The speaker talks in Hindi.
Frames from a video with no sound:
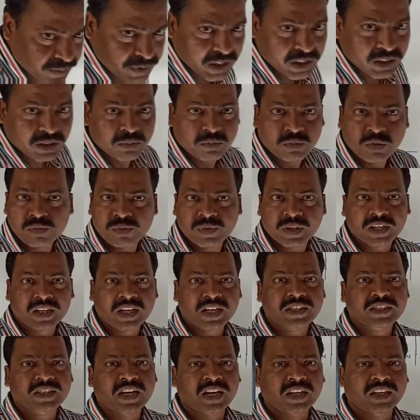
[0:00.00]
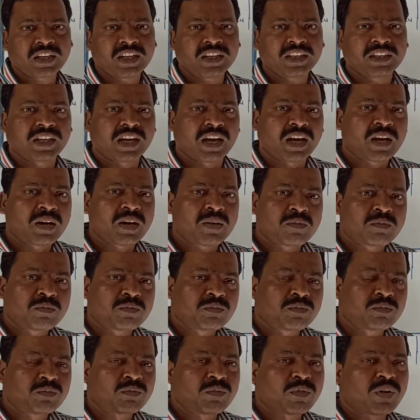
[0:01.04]
ऑब्जेक्ट मूव करना स्टार्ट नहीं किया
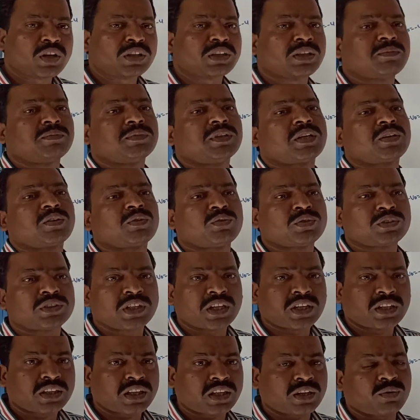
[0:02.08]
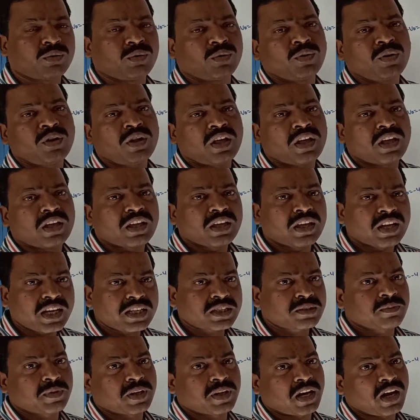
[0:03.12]
तब तक कुछ देर तक वो
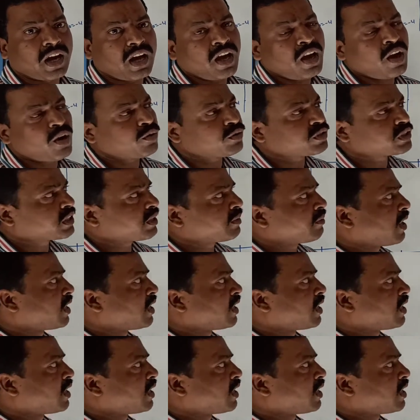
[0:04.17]
रेस्ट में रहा उसके